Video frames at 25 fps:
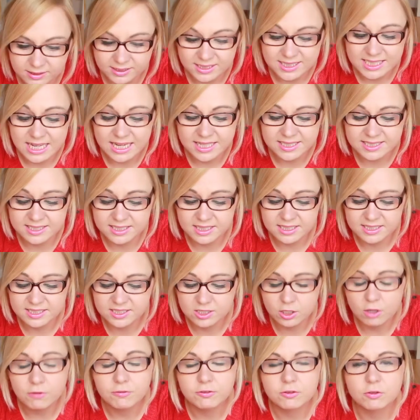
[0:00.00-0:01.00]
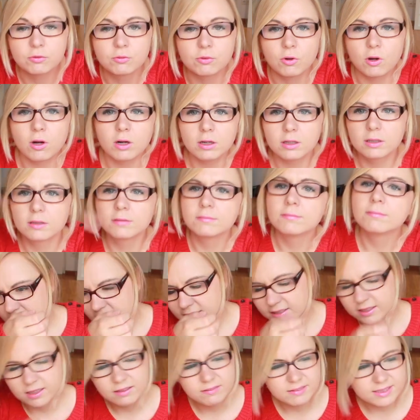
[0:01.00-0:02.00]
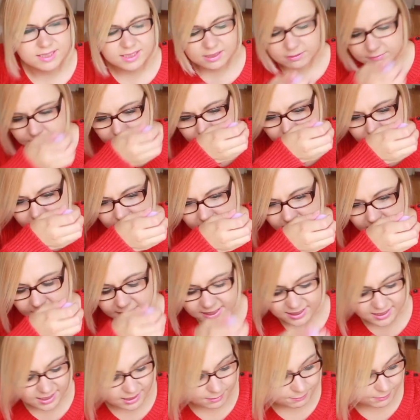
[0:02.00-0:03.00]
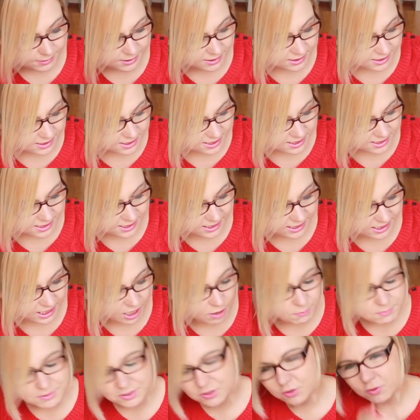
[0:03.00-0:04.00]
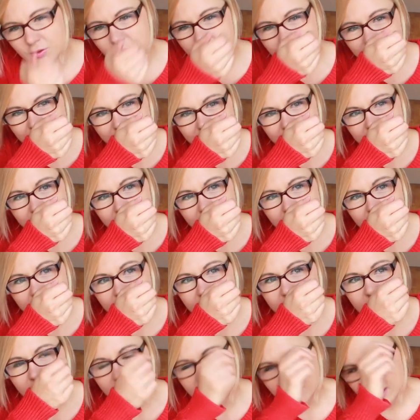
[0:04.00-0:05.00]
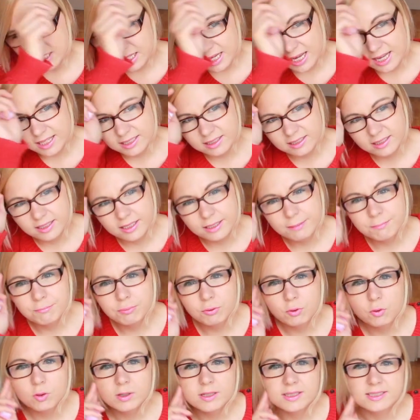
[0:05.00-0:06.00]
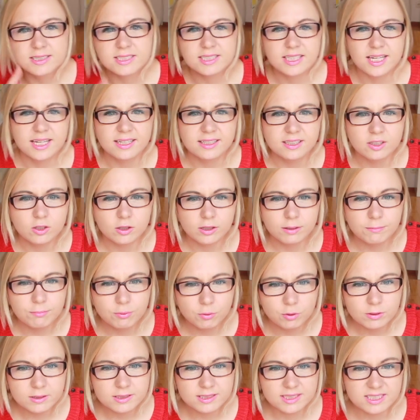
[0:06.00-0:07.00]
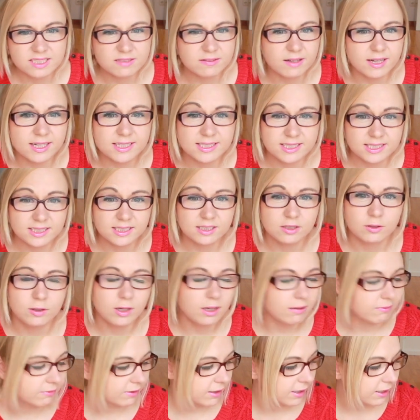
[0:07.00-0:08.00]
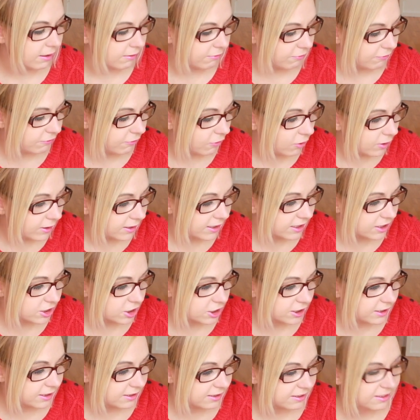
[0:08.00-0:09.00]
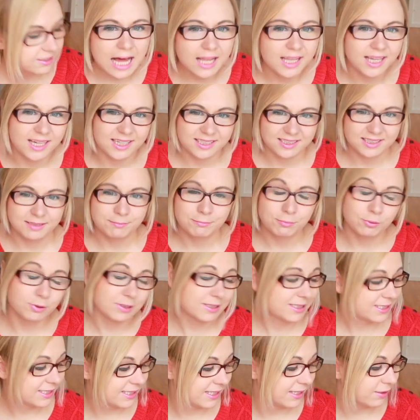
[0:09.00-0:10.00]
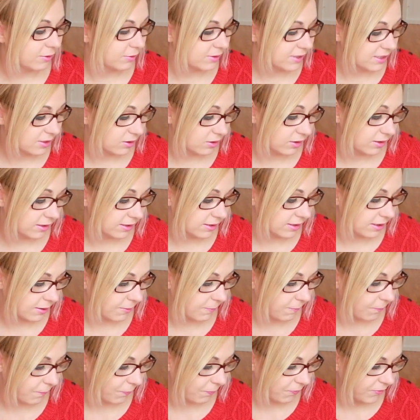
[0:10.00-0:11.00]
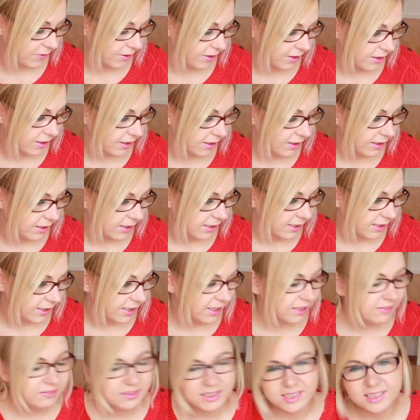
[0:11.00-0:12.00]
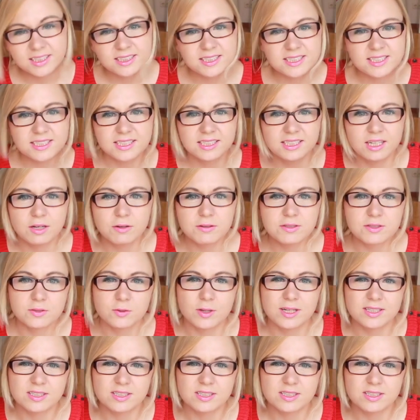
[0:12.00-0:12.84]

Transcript: Das heißt Soft Rock. An irgendwas erinnert mich das. Ich glaube so an Impuls. Kennt ihr noch Impuls? Das war, als ich jünger war, voll der Shit. Alle hatten Impuls-Deos und ähm, irgendwie riecht es genauso.